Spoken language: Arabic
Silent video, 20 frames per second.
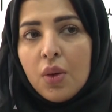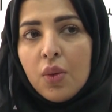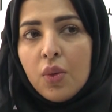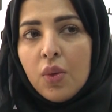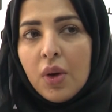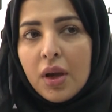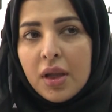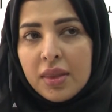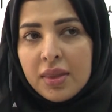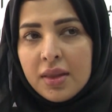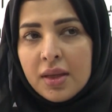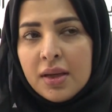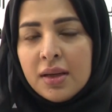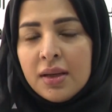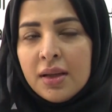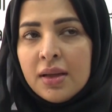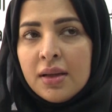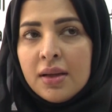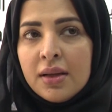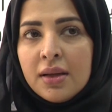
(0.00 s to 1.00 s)
وايضا
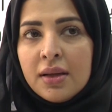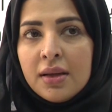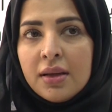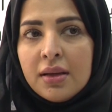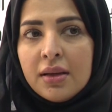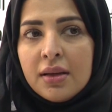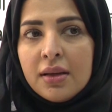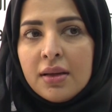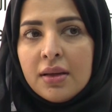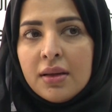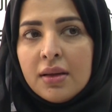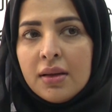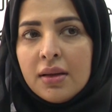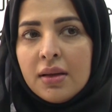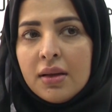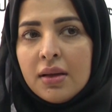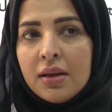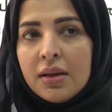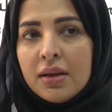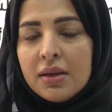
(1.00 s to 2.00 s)
آه،
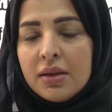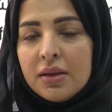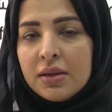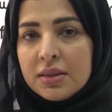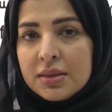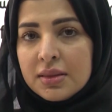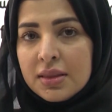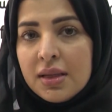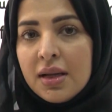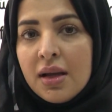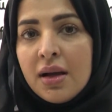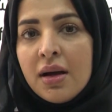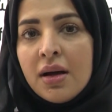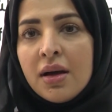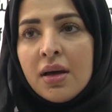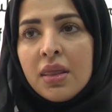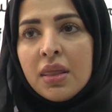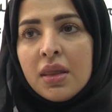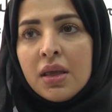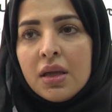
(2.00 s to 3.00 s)
آه،
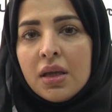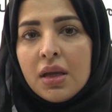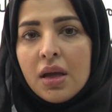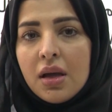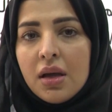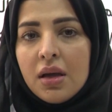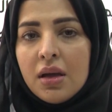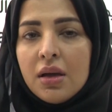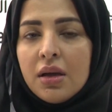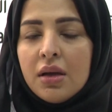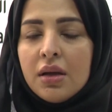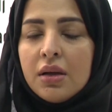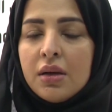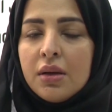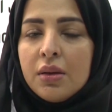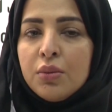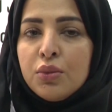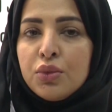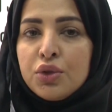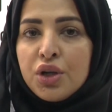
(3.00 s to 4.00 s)
السنه هذه آه،
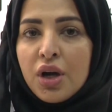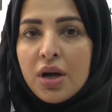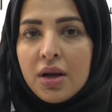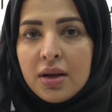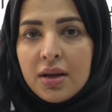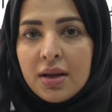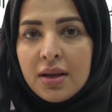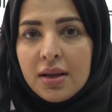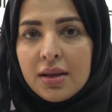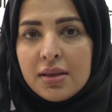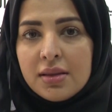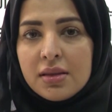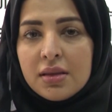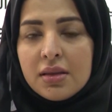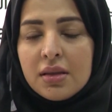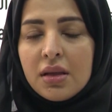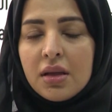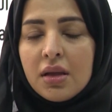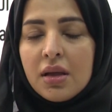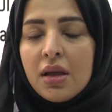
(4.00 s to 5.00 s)
مشاركه
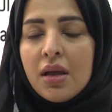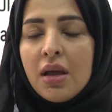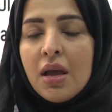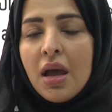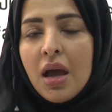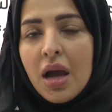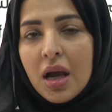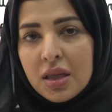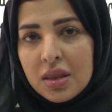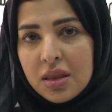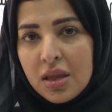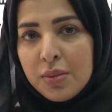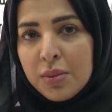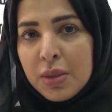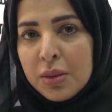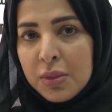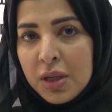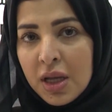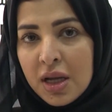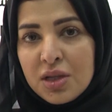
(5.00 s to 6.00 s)
اكثر
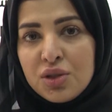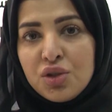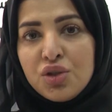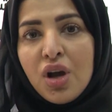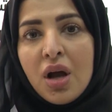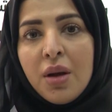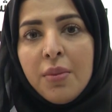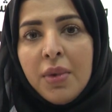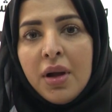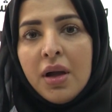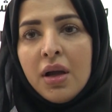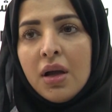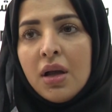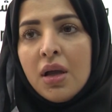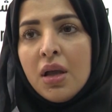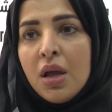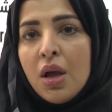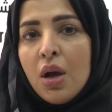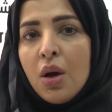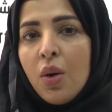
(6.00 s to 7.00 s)
من 100 جامعه
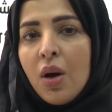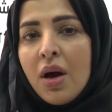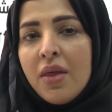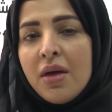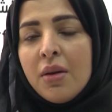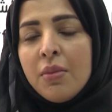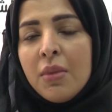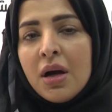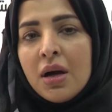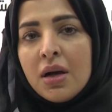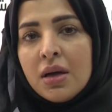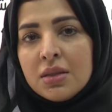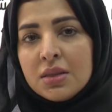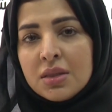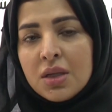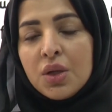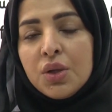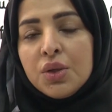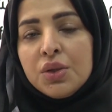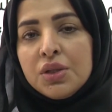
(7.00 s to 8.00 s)
وهذا ما
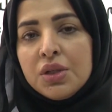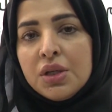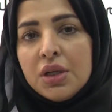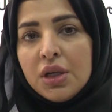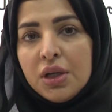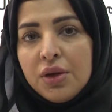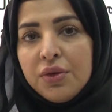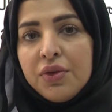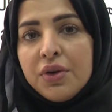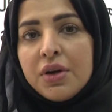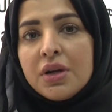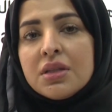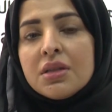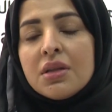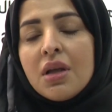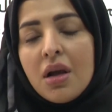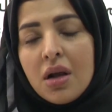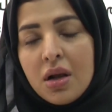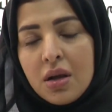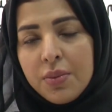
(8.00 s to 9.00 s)
سيتيح فرص
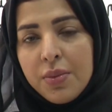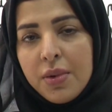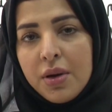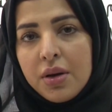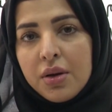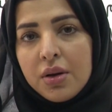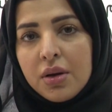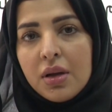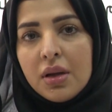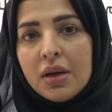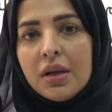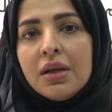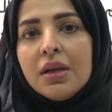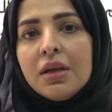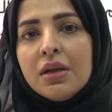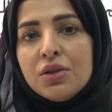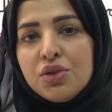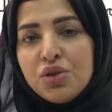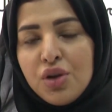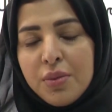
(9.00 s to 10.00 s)
اكبر
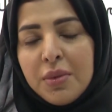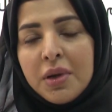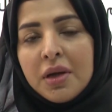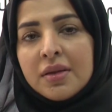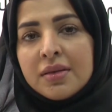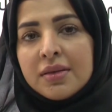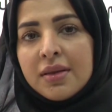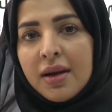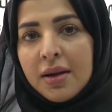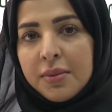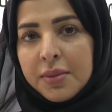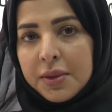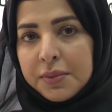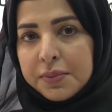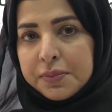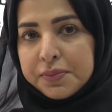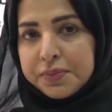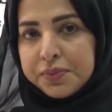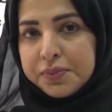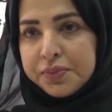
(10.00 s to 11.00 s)
لجميع الطلبه.